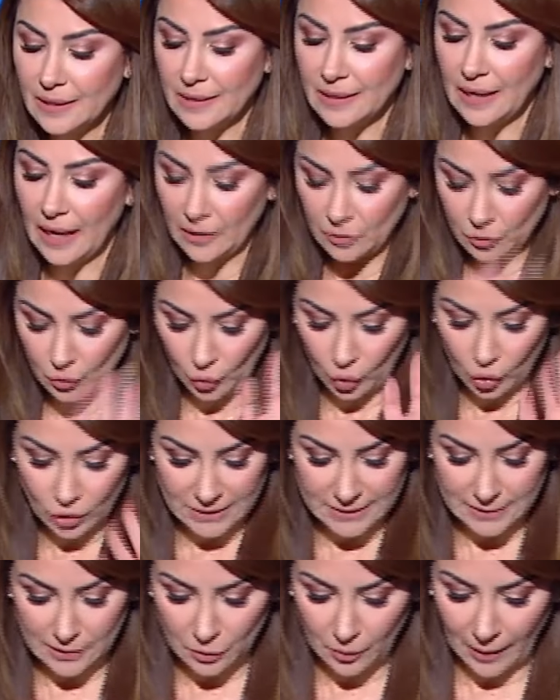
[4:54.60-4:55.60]
لأنه
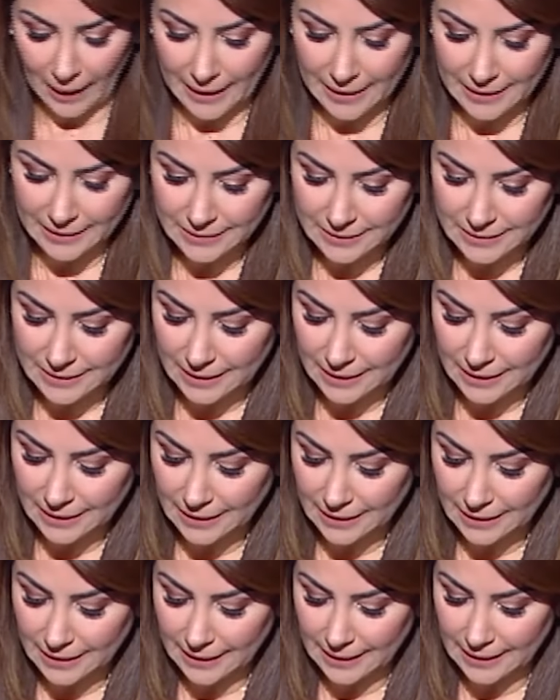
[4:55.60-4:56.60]
خلص الوقت آه،
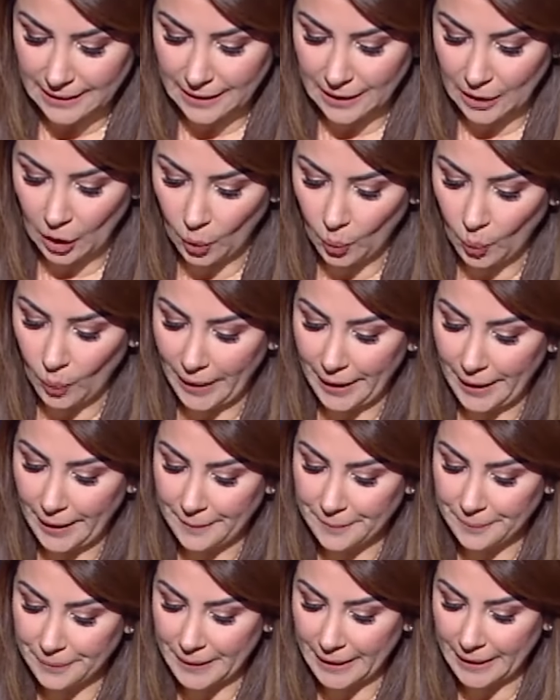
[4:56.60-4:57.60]
آه، هو
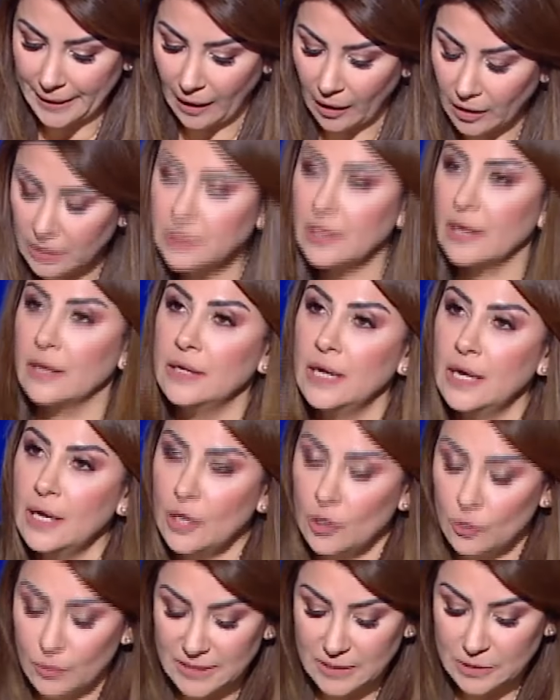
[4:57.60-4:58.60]
آه، أيضا
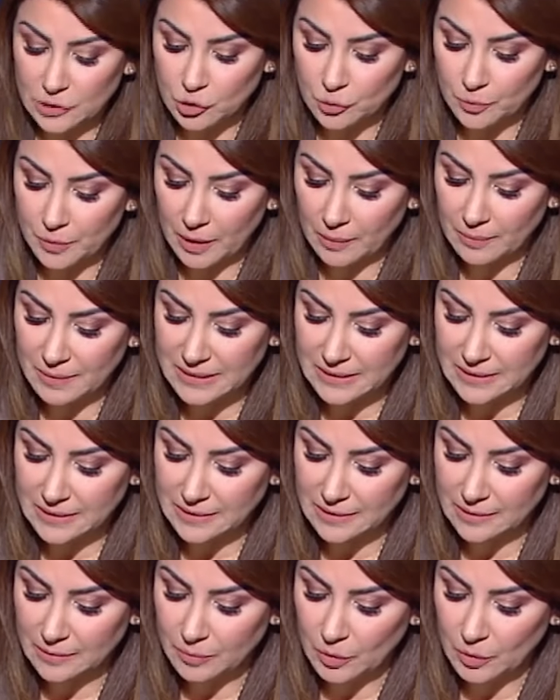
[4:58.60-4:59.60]
الوزير جبران باسيل